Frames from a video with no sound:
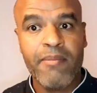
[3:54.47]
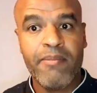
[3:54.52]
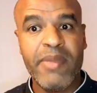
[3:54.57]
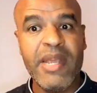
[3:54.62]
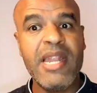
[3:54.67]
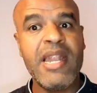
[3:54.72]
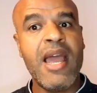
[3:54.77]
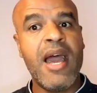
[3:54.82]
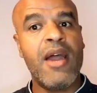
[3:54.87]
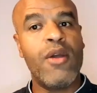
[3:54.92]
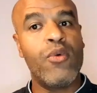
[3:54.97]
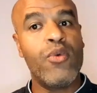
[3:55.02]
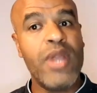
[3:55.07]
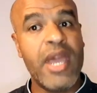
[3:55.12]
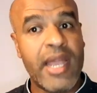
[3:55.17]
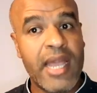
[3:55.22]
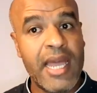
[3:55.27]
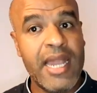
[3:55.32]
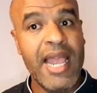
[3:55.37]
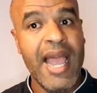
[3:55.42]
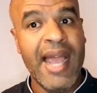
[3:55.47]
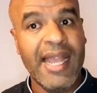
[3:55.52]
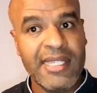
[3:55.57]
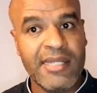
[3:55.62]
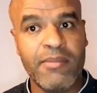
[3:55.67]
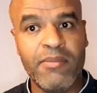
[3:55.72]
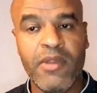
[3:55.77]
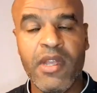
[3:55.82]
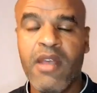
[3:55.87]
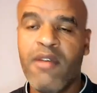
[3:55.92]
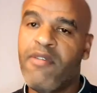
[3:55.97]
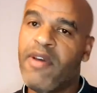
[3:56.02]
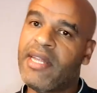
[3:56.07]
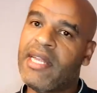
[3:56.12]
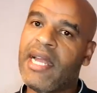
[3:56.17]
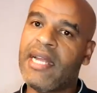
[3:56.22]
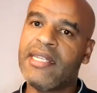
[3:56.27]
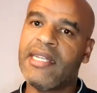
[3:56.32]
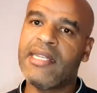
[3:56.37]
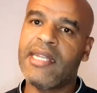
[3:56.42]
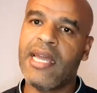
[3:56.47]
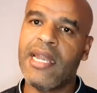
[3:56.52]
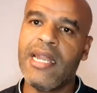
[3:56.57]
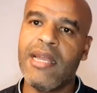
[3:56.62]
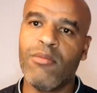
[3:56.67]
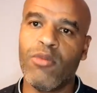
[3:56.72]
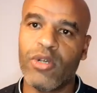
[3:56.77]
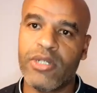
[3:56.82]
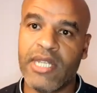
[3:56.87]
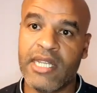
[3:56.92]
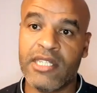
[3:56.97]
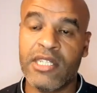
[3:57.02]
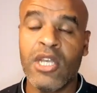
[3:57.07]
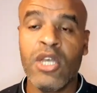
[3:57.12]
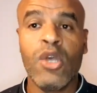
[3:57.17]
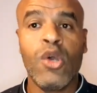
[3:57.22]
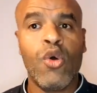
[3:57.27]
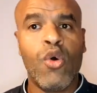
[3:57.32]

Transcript: بلا هناك الحزم في هذه القضيه ديال لي مورطاس